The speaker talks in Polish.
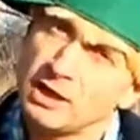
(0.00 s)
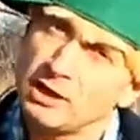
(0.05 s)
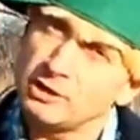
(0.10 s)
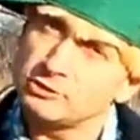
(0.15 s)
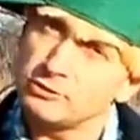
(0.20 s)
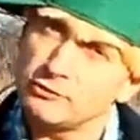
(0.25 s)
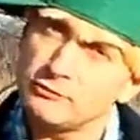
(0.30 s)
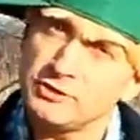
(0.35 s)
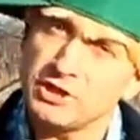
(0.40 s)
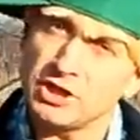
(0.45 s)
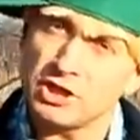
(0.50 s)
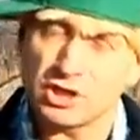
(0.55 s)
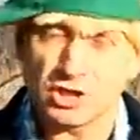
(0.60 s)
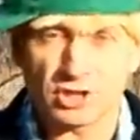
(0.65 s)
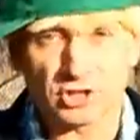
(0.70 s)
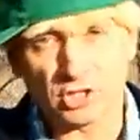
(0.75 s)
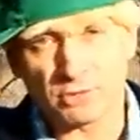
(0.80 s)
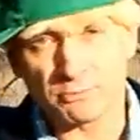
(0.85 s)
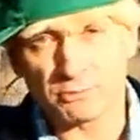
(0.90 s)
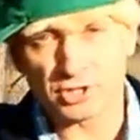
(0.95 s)
równie
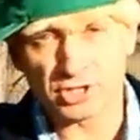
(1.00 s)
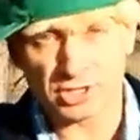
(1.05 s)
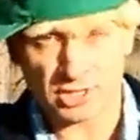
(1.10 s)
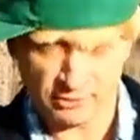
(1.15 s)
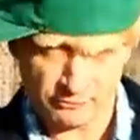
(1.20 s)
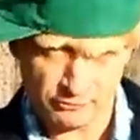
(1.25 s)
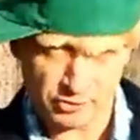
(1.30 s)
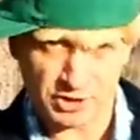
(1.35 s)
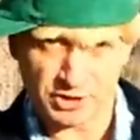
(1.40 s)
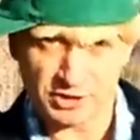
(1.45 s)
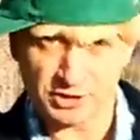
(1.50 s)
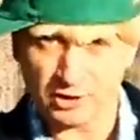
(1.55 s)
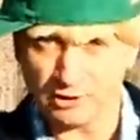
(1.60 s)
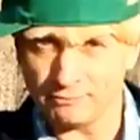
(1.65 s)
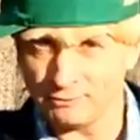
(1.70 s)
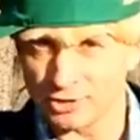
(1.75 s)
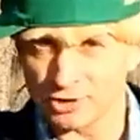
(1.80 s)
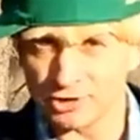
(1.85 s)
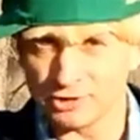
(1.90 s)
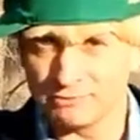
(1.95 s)
dobrze wszystko
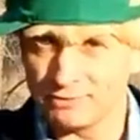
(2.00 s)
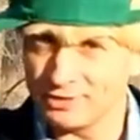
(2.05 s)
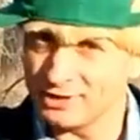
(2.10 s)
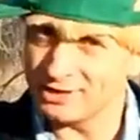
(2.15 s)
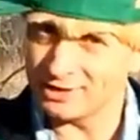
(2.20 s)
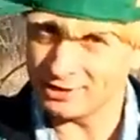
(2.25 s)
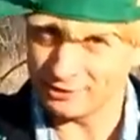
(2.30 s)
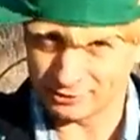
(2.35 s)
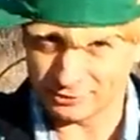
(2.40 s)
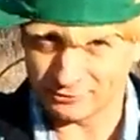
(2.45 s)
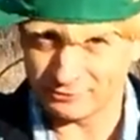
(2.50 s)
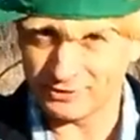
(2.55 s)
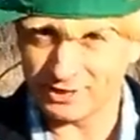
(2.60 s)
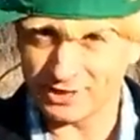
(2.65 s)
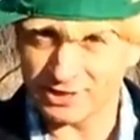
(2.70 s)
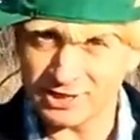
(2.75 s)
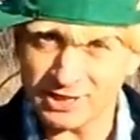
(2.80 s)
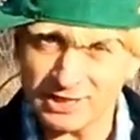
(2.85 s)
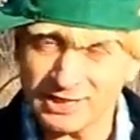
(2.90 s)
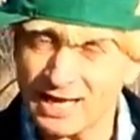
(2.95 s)
może być
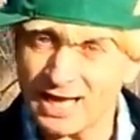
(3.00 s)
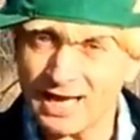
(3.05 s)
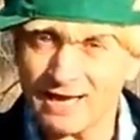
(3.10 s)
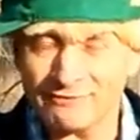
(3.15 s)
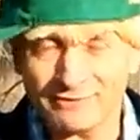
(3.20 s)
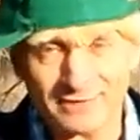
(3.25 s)
również i dla